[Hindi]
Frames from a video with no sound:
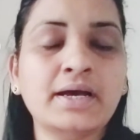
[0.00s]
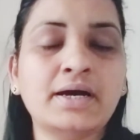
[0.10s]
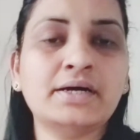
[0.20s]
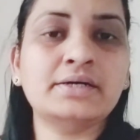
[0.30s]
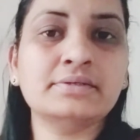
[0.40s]

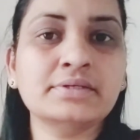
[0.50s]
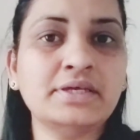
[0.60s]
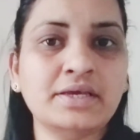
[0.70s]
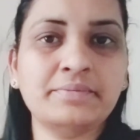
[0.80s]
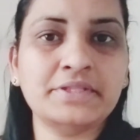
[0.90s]

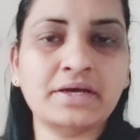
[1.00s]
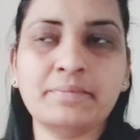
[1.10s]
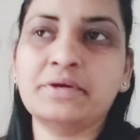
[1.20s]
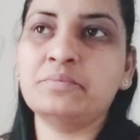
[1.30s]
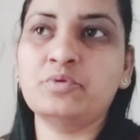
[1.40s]
घिया भी था
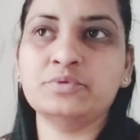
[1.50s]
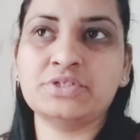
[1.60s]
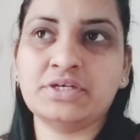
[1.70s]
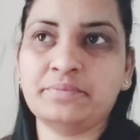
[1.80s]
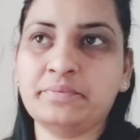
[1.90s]
बट वो
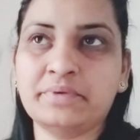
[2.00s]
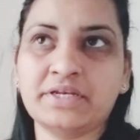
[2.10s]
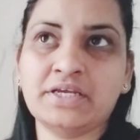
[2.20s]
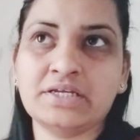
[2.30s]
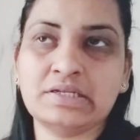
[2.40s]
मुझे अभी मन
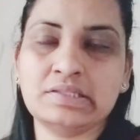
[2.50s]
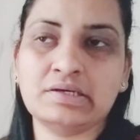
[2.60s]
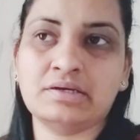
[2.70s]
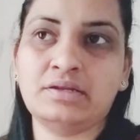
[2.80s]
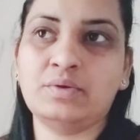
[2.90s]
नहीं कर रहा था
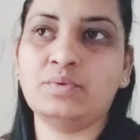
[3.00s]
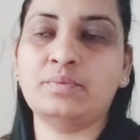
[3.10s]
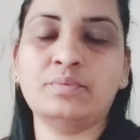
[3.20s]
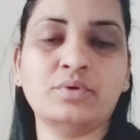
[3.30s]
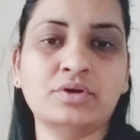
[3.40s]
खाने को
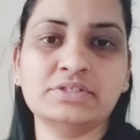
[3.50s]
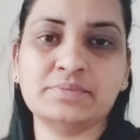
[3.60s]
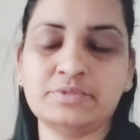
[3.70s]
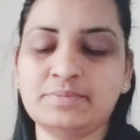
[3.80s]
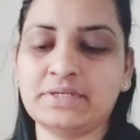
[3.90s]
कौन
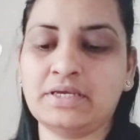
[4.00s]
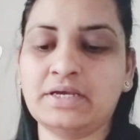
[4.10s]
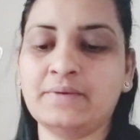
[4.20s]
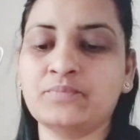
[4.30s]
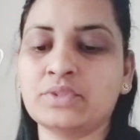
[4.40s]
सब्ज़ी
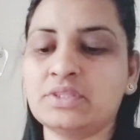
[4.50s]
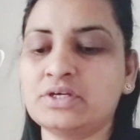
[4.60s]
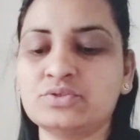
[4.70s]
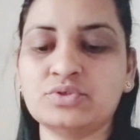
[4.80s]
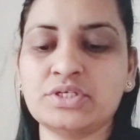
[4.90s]
बनाएगा थक
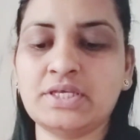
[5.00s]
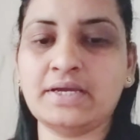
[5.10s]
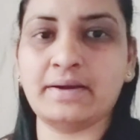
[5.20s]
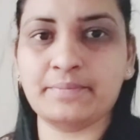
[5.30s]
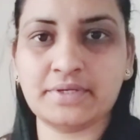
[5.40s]
चुकी थी
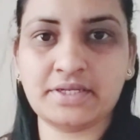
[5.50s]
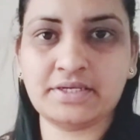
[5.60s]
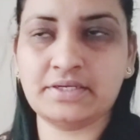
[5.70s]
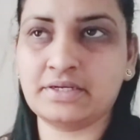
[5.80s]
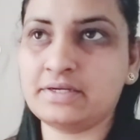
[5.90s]
काम करके
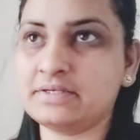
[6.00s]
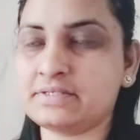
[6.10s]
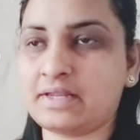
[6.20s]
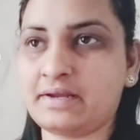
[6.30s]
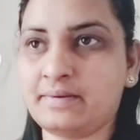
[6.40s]
घर का
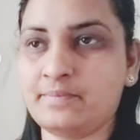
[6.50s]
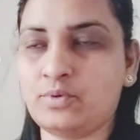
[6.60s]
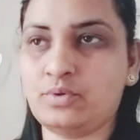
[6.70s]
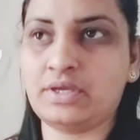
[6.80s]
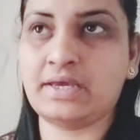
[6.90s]
सारा काम
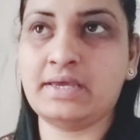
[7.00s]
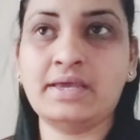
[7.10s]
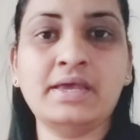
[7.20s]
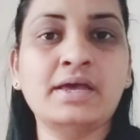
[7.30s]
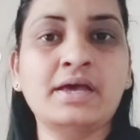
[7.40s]
हो गया है
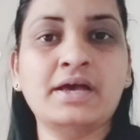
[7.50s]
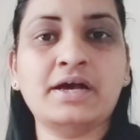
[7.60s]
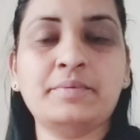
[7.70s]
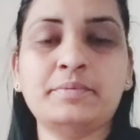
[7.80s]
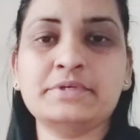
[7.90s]

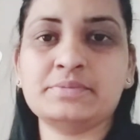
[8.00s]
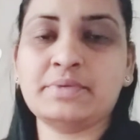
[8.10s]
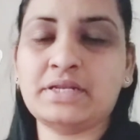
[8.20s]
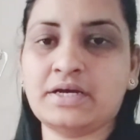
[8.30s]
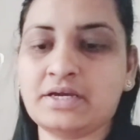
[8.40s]
अभी बस मैं
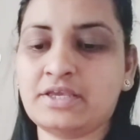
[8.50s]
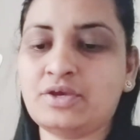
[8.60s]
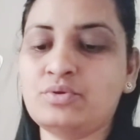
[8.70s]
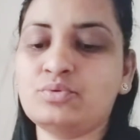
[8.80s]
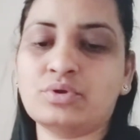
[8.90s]
नहा के आई
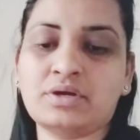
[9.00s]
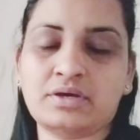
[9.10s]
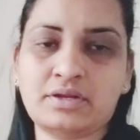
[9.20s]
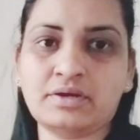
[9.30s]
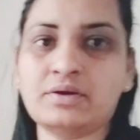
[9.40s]
हूँ और
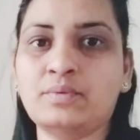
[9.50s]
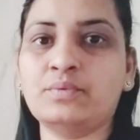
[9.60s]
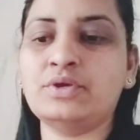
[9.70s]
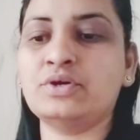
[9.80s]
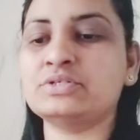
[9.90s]
खाना
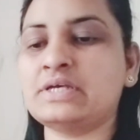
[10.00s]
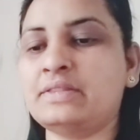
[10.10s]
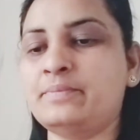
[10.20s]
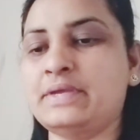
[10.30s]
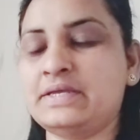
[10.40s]
खाऊंगी और
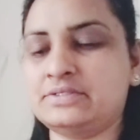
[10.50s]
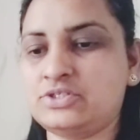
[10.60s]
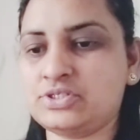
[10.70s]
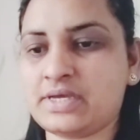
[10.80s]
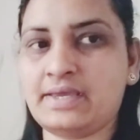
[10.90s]
साथ में है
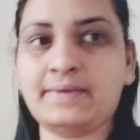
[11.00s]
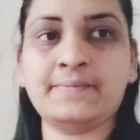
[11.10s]
चाय